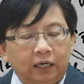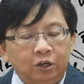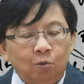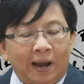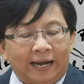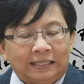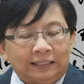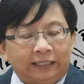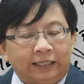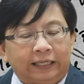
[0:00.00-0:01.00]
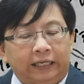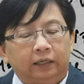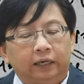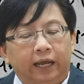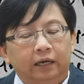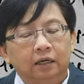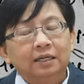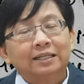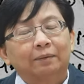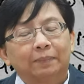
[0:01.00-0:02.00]
นโยบายด้านเศรษฐกิจเนี่ย
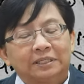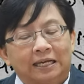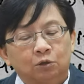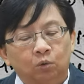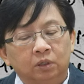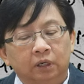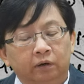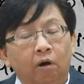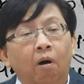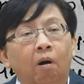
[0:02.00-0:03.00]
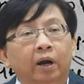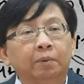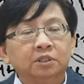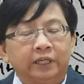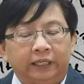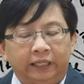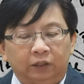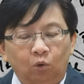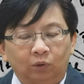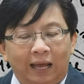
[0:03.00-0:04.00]
เนื่องจากประชาชนเดือดร้อนเพราะเศรษฐกิ
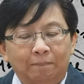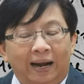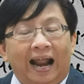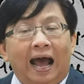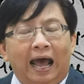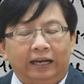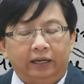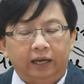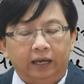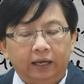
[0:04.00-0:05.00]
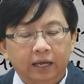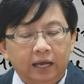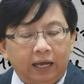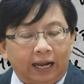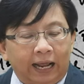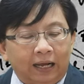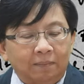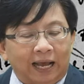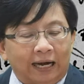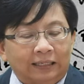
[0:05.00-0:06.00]
จตกต่ำมานานเนี่ยนะคะคณะกร
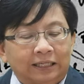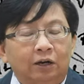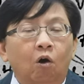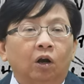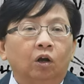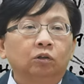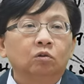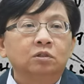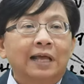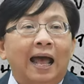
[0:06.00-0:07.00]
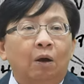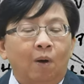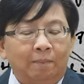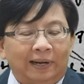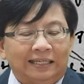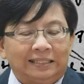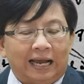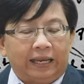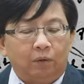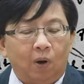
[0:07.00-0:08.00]
รมการราษฎรก็ต้องสร้างความมั่นใจ
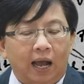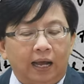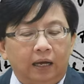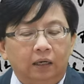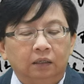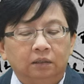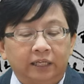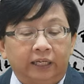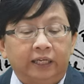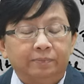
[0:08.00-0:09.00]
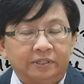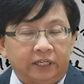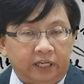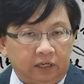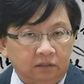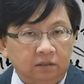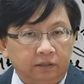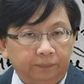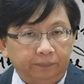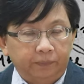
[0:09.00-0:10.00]
ว่าเออเศรษฐกิจมันจะดีขึ้น
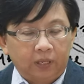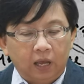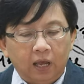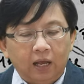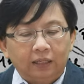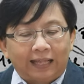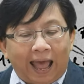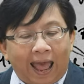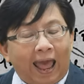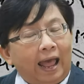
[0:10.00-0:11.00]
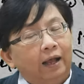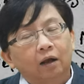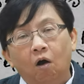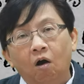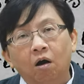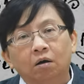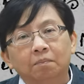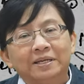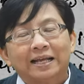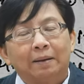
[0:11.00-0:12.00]
แต่ก็
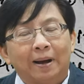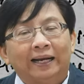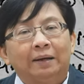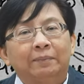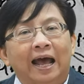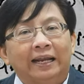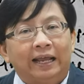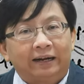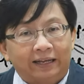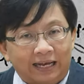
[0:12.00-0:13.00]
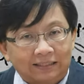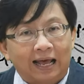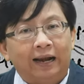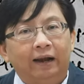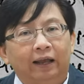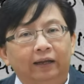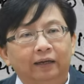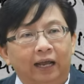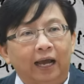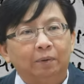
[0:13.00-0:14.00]
ไม่สามารถทำได้ในระยะสั้น
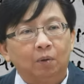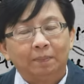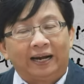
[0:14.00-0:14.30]
นะคะเพราะว่า